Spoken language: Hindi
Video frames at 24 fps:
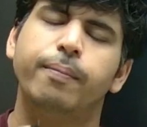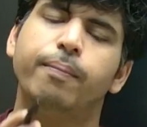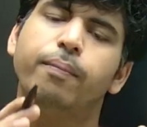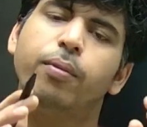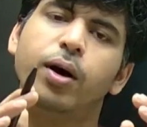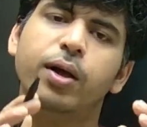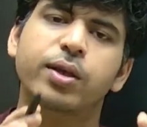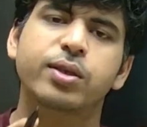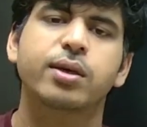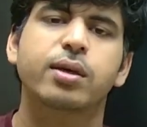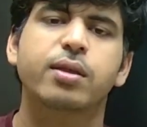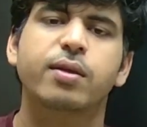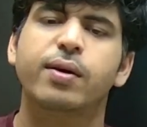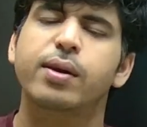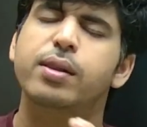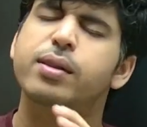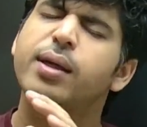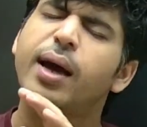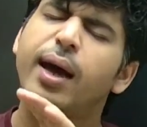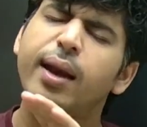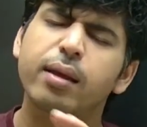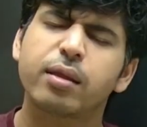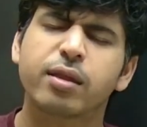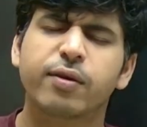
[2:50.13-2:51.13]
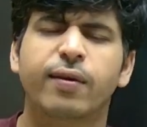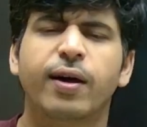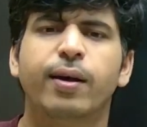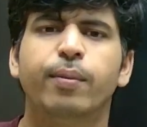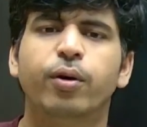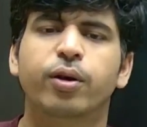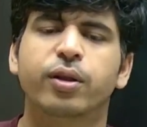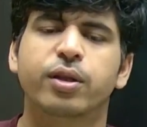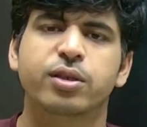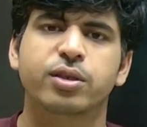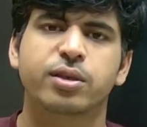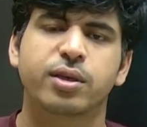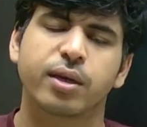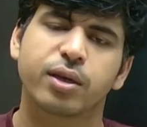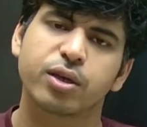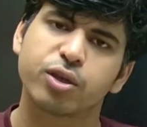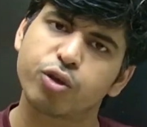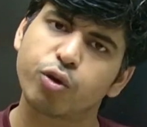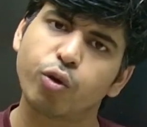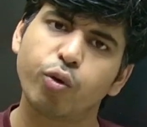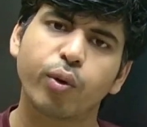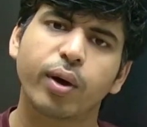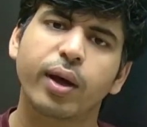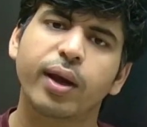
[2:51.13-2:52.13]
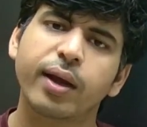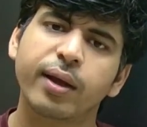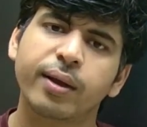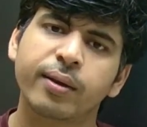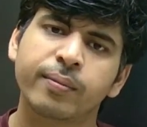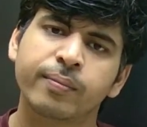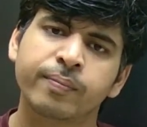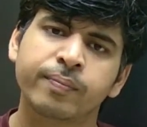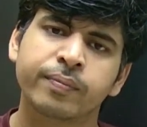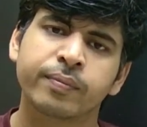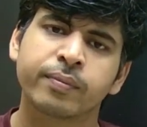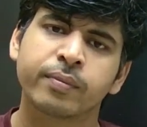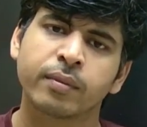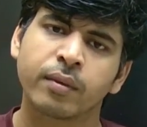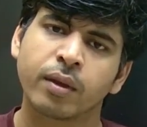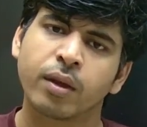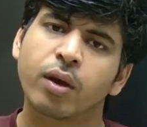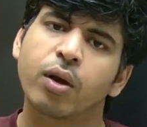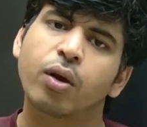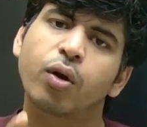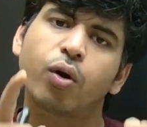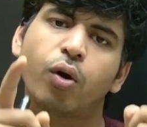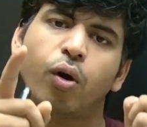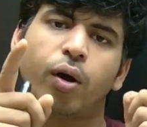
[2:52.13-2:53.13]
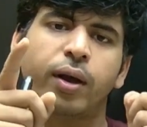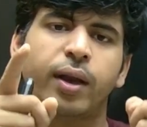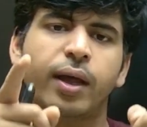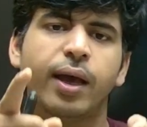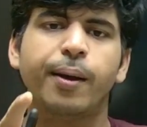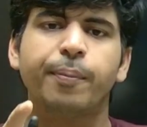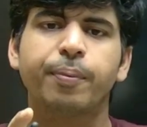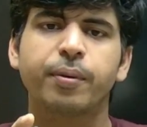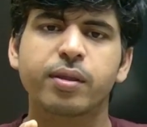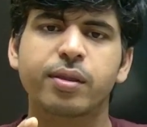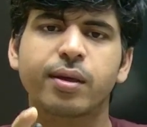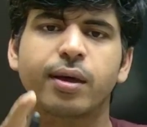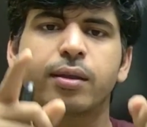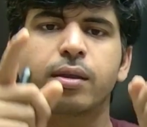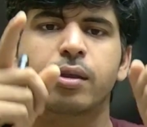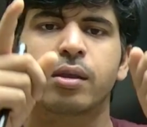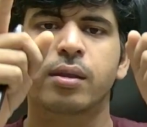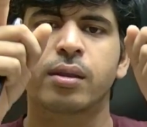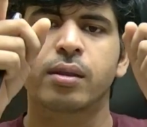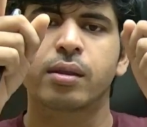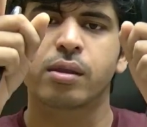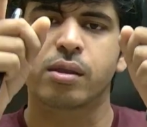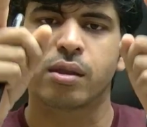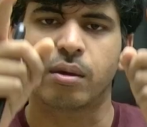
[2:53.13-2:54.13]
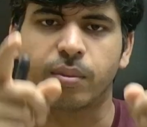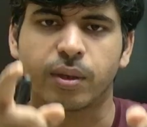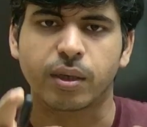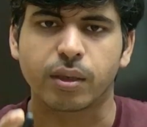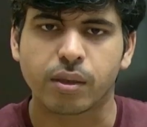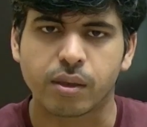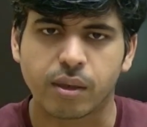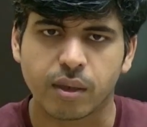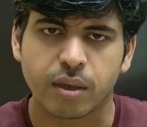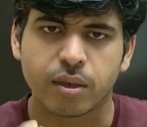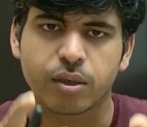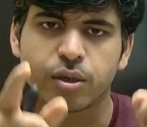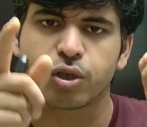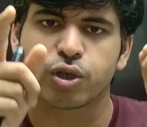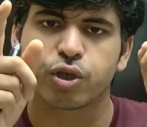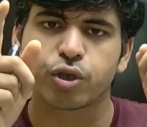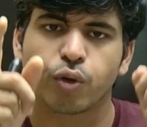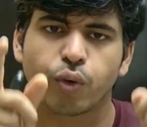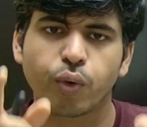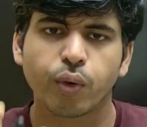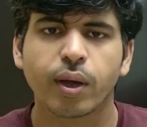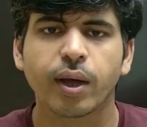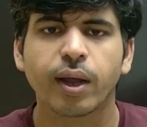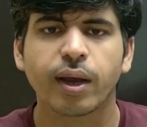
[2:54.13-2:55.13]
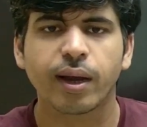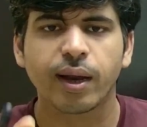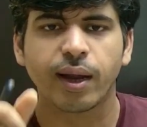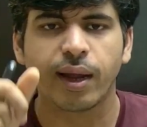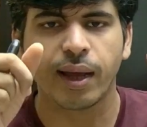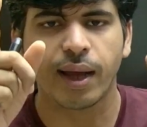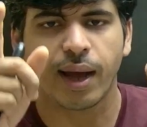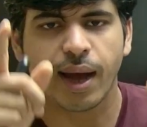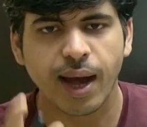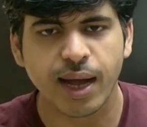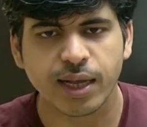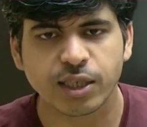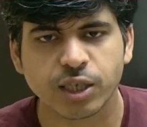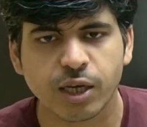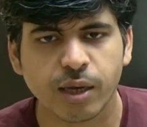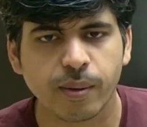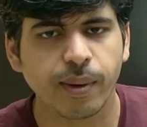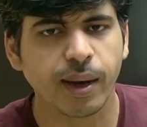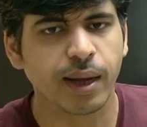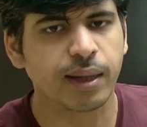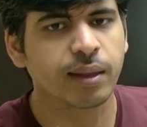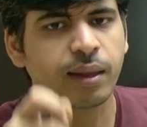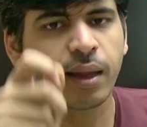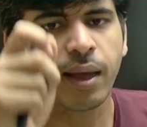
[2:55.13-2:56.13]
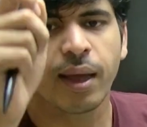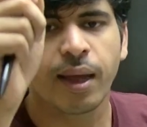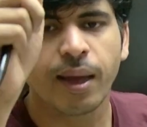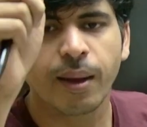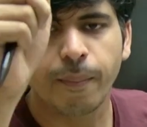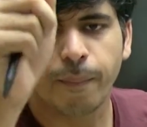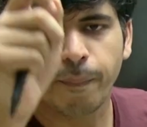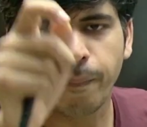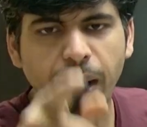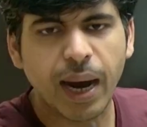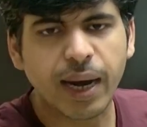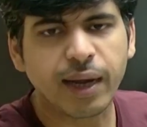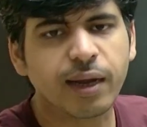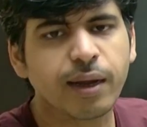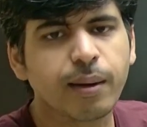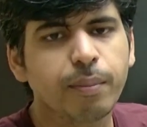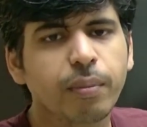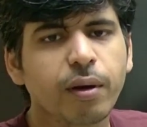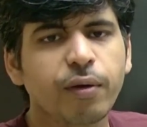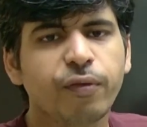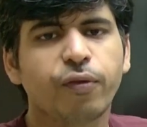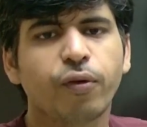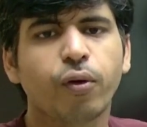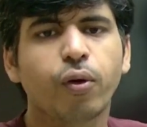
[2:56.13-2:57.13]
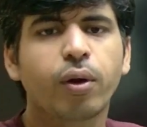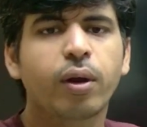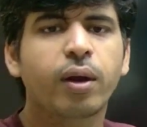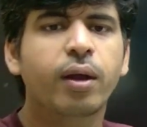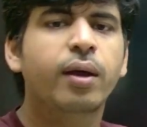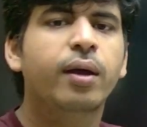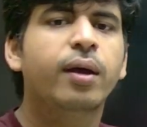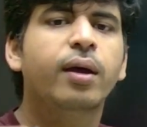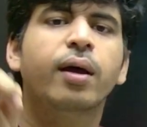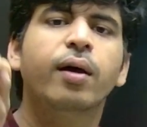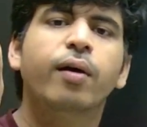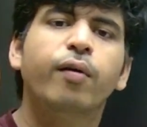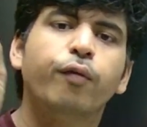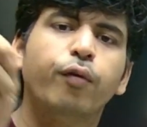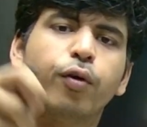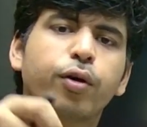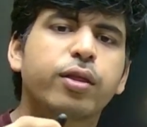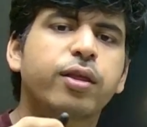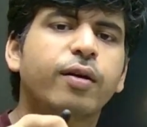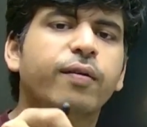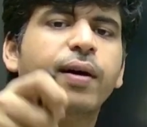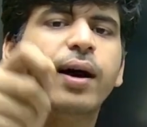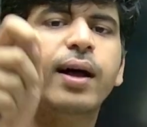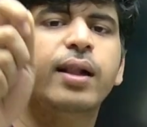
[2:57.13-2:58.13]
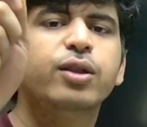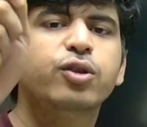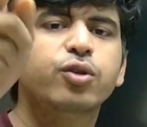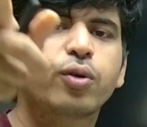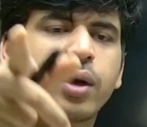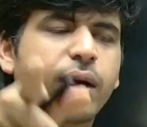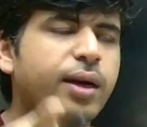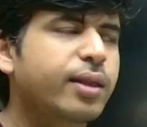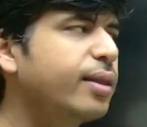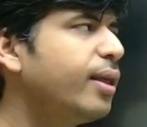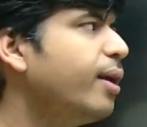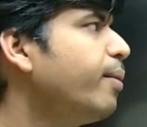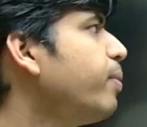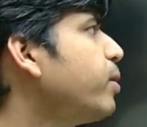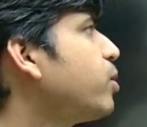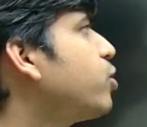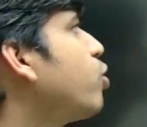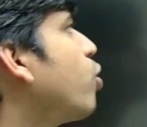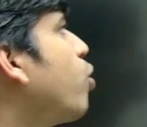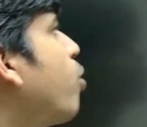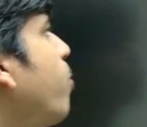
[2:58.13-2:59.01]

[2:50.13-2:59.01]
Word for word: बहुत अच्छा सवाल सारे सवाल बहुत अच्छे हैं शुरू करें कौन है आपके साथ समर्थ सर शुरू कर रहे हैं आज की बात पार्ट नंबर फोर वो सवाल जो करते हैं बच्चों को